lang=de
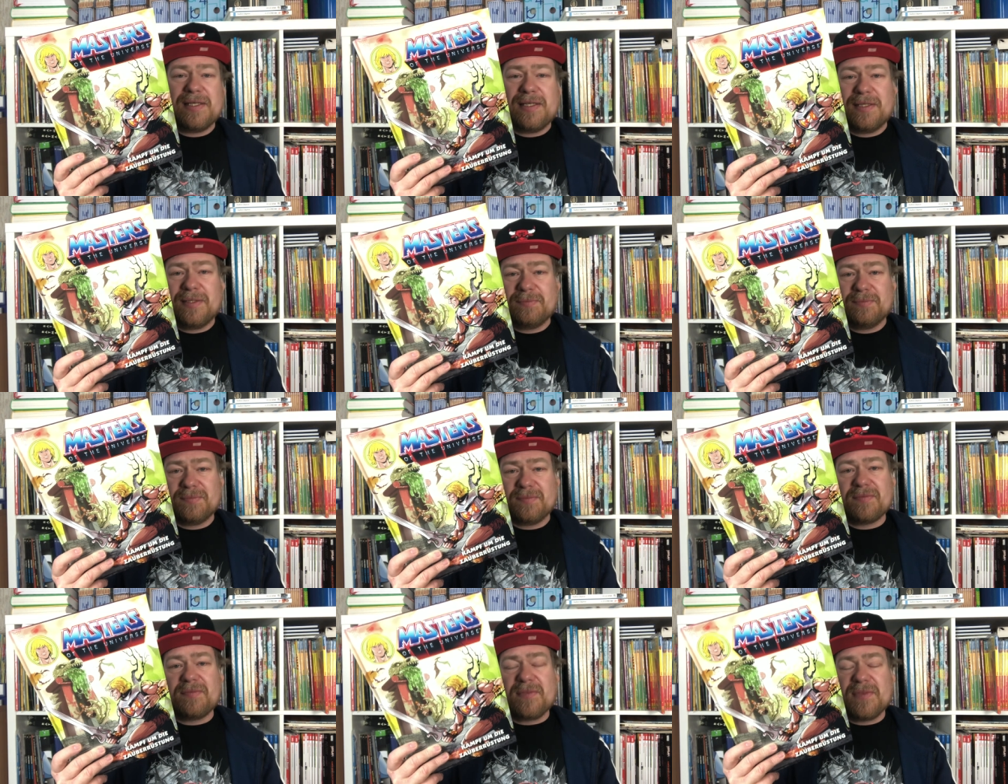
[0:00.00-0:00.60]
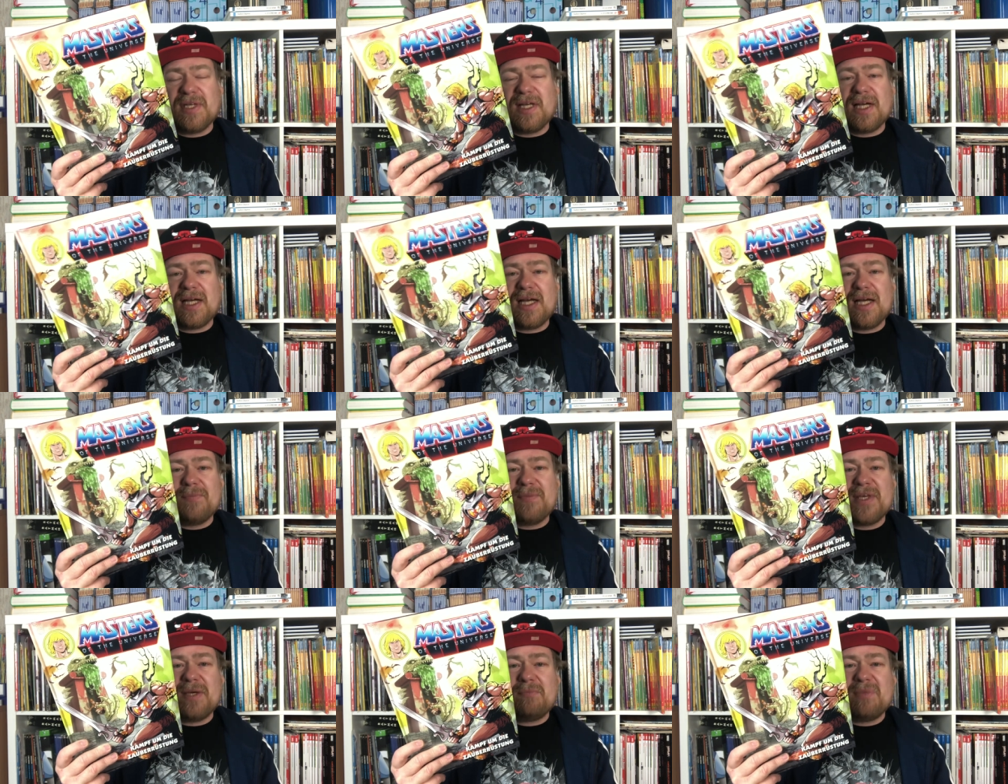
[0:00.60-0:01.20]
Ähm, da
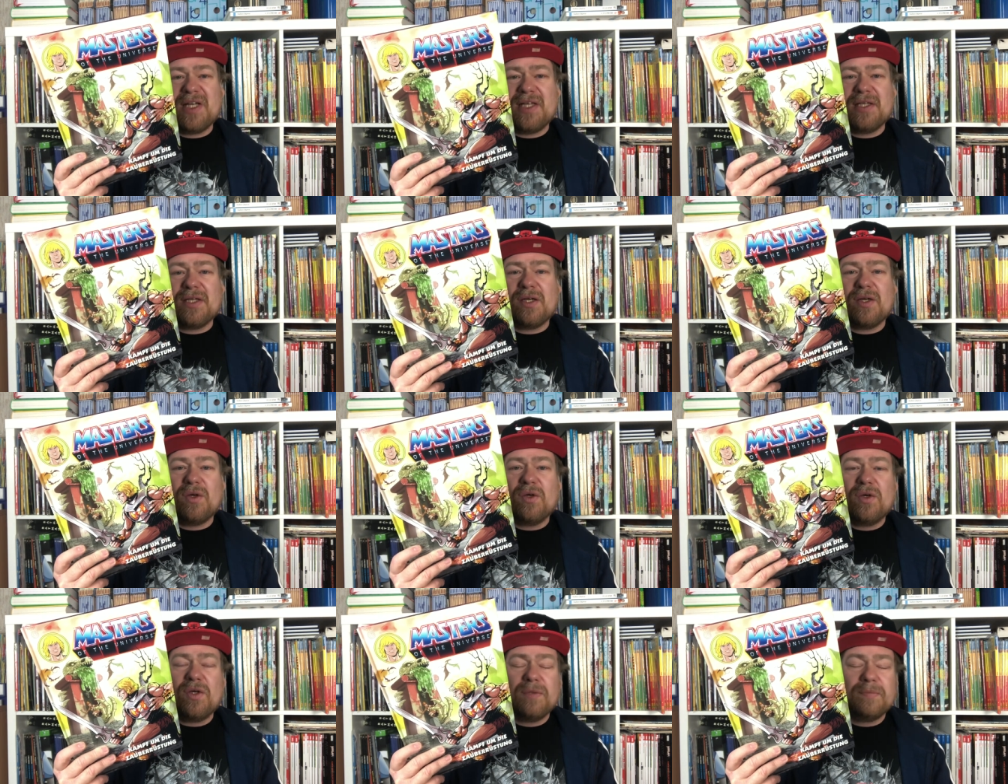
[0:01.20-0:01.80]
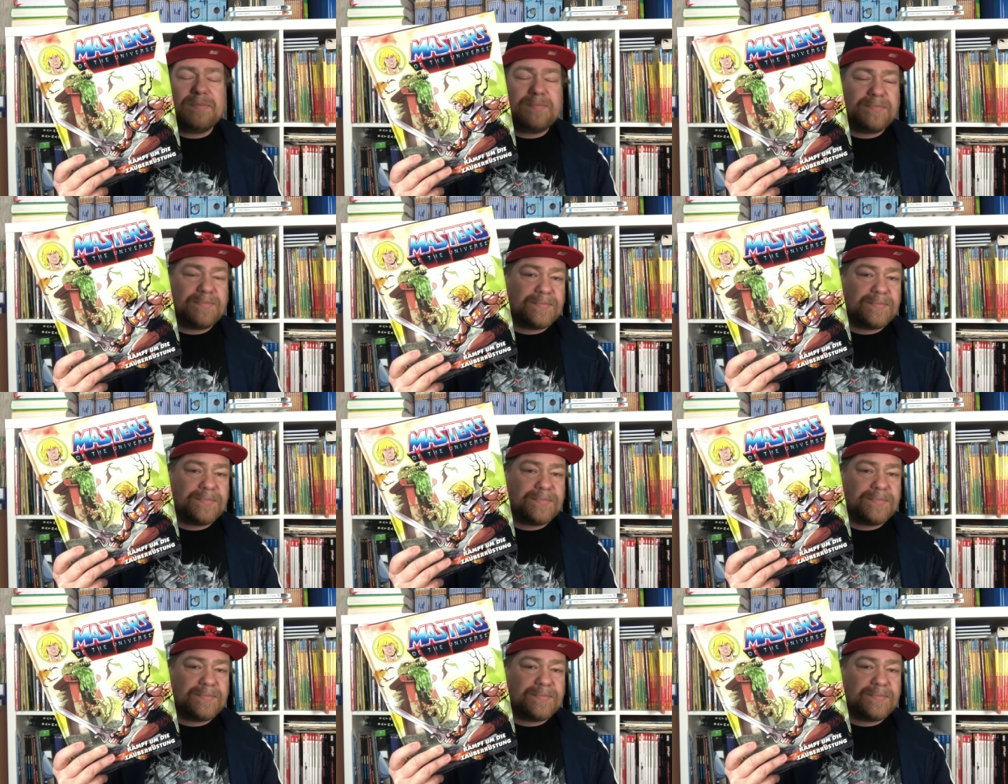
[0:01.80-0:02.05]
kam der Band auch.